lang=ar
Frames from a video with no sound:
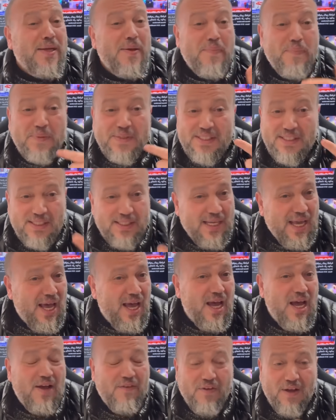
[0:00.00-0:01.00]

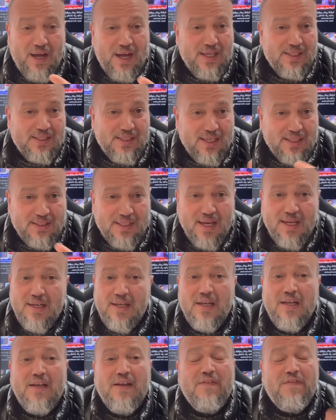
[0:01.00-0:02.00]
بزاف خاصه
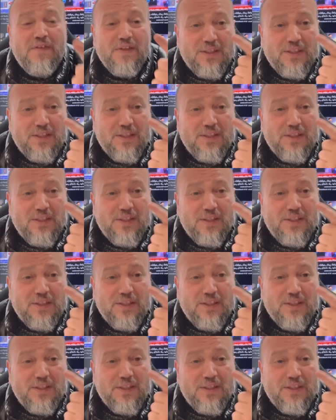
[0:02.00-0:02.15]
في